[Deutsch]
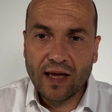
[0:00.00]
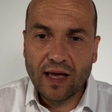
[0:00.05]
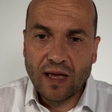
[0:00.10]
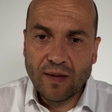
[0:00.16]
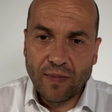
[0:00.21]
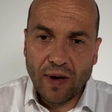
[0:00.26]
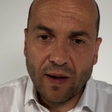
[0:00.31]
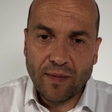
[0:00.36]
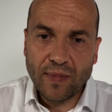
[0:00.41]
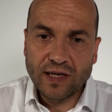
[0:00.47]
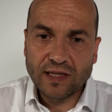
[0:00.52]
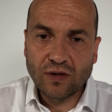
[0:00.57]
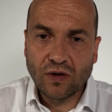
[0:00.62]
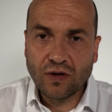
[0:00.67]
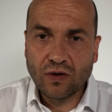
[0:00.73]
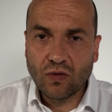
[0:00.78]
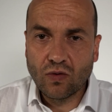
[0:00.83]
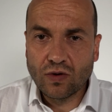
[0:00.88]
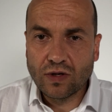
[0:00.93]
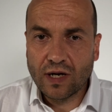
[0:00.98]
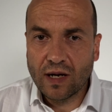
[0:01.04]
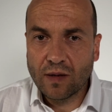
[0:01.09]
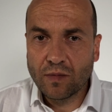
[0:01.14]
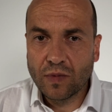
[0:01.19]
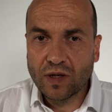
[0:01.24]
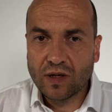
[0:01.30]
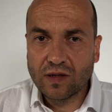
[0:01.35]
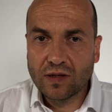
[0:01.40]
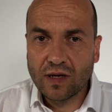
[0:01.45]
immer bei solchen
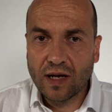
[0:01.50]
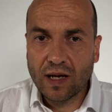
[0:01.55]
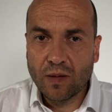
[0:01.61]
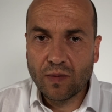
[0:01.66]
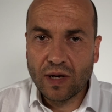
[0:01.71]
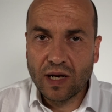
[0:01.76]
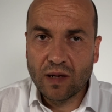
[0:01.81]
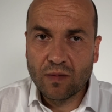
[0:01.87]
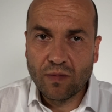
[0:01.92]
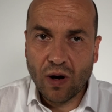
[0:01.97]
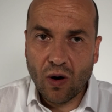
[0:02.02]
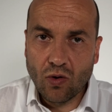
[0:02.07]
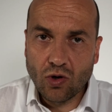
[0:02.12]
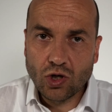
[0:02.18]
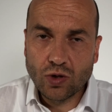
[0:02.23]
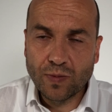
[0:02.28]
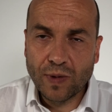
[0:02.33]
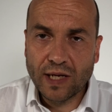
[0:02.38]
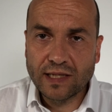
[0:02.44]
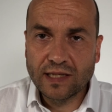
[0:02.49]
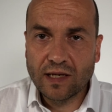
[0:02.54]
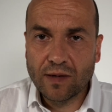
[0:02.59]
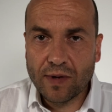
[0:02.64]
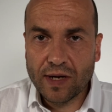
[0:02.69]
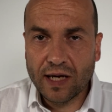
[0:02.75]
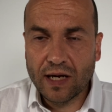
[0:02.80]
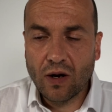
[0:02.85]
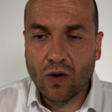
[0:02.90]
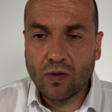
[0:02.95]
Urteilen mit erheblichen Bauchschmerzen,
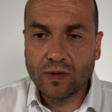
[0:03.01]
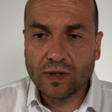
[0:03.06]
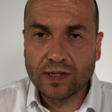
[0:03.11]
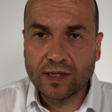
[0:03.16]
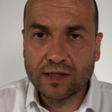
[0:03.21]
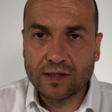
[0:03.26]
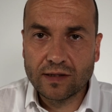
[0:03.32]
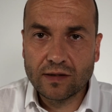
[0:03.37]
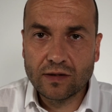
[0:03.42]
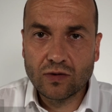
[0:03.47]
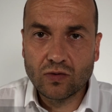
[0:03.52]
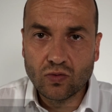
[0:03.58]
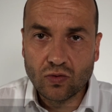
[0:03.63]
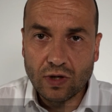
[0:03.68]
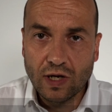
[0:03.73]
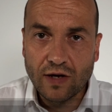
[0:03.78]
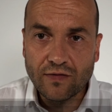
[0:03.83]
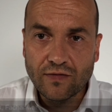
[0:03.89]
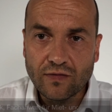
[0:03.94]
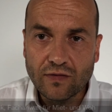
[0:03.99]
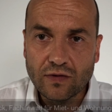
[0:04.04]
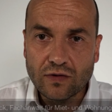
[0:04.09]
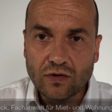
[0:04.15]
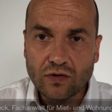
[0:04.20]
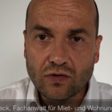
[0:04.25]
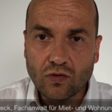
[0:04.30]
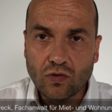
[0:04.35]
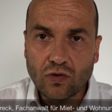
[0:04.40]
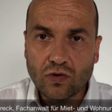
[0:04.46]
aber ich glaube, es ist
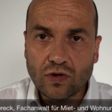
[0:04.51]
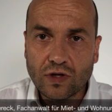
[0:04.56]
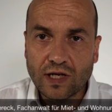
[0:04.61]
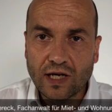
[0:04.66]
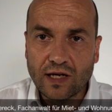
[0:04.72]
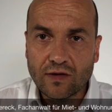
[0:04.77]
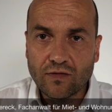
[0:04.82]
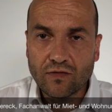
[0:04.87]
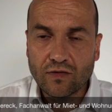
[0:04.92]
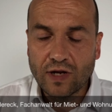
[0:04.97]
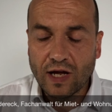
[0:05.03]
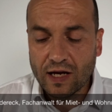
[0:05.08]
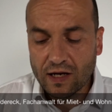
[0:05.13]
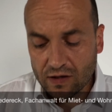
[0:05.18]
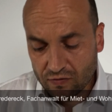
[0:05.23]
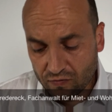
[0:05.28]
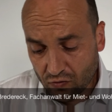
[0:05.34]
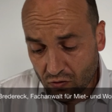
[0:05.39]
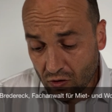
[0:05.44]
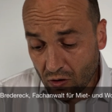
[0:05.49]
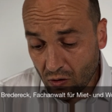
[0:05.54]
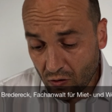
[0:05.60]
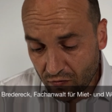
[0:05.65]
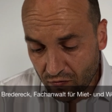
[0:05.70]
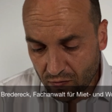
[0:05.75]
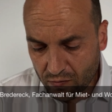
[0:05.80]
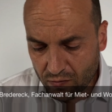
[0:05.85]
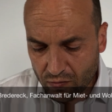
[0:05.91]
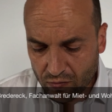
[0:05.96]
zutreffend und ich denke, es würde auch
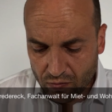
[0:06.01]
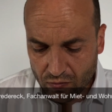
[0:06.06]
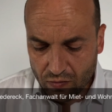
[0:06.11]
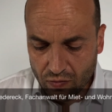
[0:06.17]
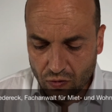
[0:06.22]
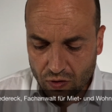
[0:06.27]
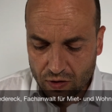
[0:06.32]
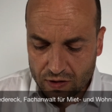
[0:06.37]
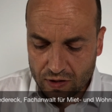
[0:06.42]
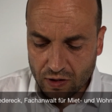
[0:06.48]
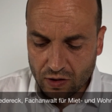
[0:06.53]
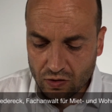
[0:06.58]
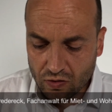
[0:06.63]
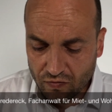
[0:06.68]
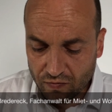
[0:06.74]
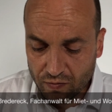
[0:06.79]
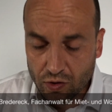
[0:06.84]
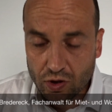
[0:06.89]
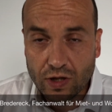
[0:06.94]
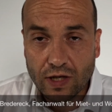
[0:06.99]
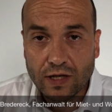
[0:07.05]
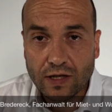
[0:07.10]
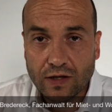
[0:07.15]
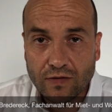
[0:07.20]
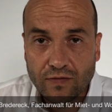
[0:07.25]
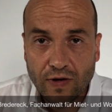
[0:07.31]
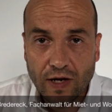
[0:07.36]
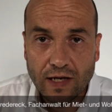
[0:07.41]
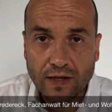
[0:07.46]
vom Bundesgerichtshof
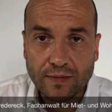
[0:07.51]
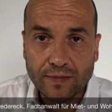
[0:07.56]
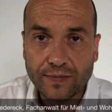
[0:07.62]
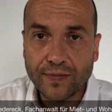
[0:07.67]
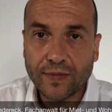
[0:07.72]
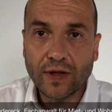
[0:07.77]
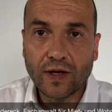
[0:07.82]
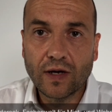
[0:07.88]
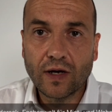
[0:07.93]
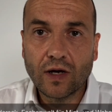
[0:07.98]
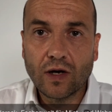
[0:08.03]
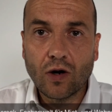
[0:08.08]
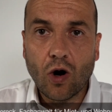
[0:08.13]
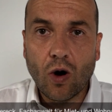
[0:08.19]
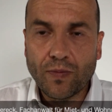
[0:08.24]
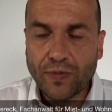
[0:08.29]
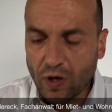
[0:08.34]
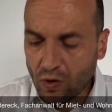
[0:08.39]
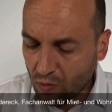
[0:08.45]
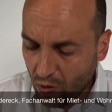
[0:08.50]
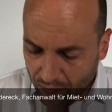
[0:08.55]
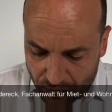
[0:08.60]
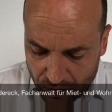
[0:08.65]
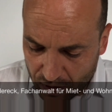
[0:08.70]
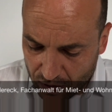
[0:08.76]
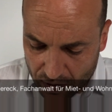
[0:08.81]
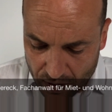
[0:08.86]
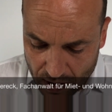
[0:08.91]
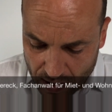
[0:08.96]
bestätigt werden. Ob da überhaupt
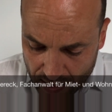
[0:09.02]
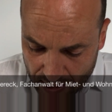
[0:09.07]
eine